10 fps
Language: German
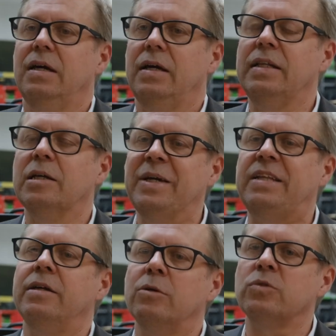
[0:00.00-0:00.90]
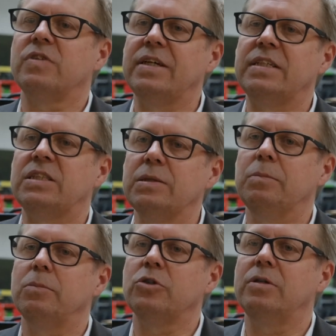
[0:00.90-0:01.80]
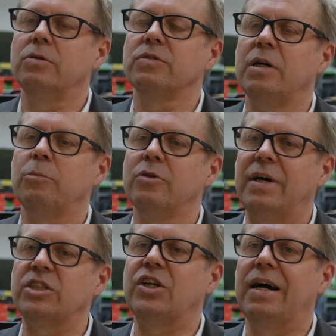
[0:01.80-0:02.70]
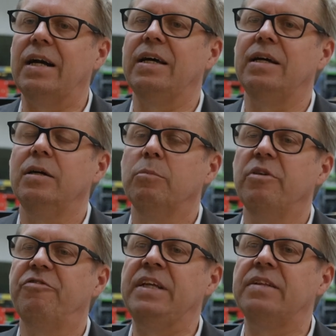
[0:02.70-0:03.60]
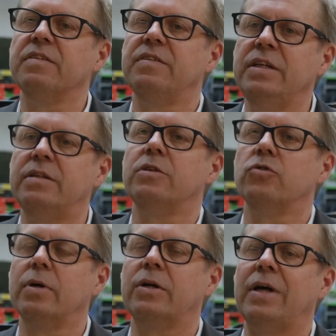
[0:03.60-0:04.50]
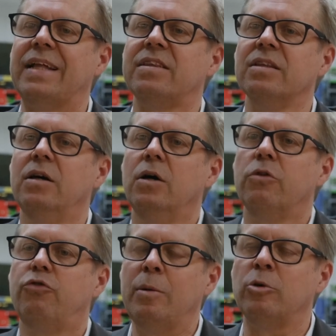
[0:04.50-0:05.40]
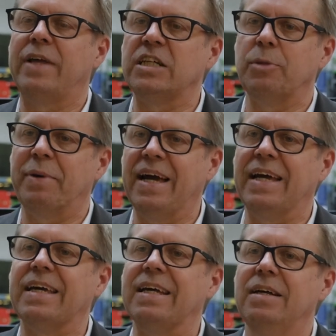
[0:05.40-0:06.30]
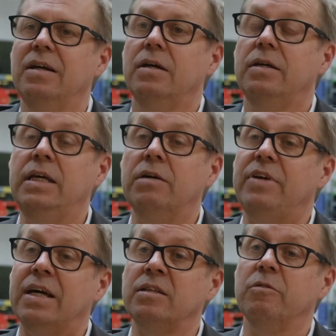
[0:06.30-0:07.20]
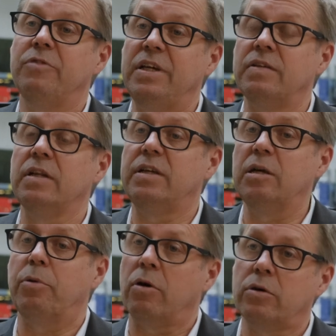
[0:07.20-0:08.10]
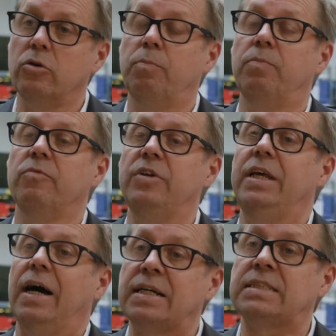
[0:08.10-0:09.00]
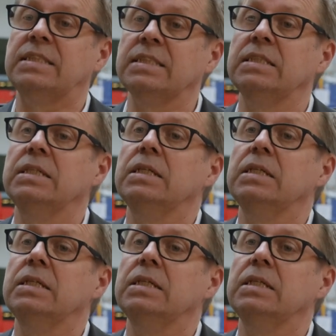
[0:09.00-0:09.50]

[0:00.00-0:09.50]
In der Mitte unseres, unserer Montagehalle befinden sich die sogenannten Vormontagebereiche. Hier werden wesentliche Baugruppen wie die Achsen,